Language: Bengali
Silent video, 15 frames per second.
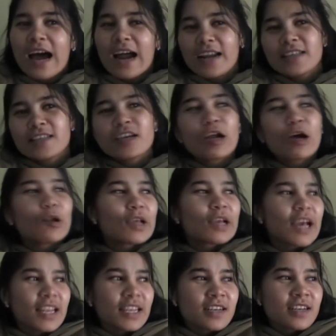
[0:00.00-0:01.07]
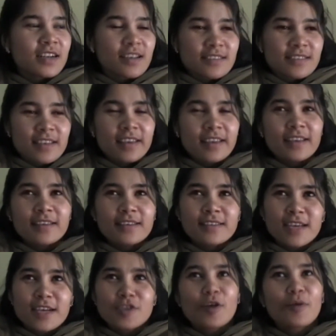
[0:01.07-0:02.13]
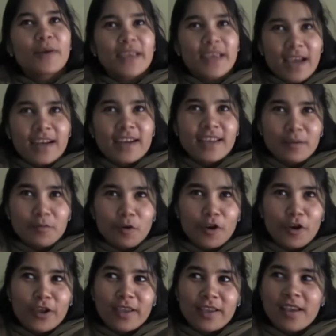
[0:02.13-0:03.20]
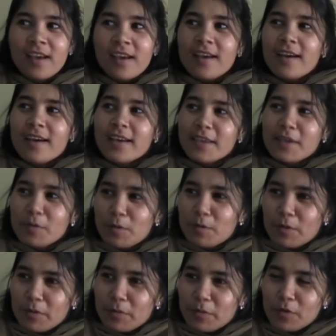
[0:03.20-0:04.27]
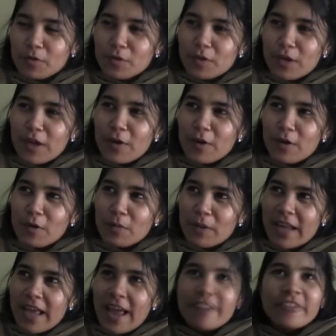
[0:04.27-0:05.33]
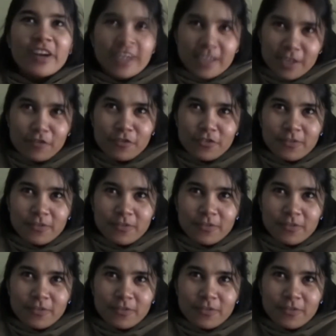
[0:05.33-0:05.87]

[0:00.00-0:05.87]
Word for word: আর এছাড়া অনেক কালেকশন আছে যা সবাইকে আর কি মনে হয় কি বলবো মুগ্ধ মানে অ্যাট্রাকটিভ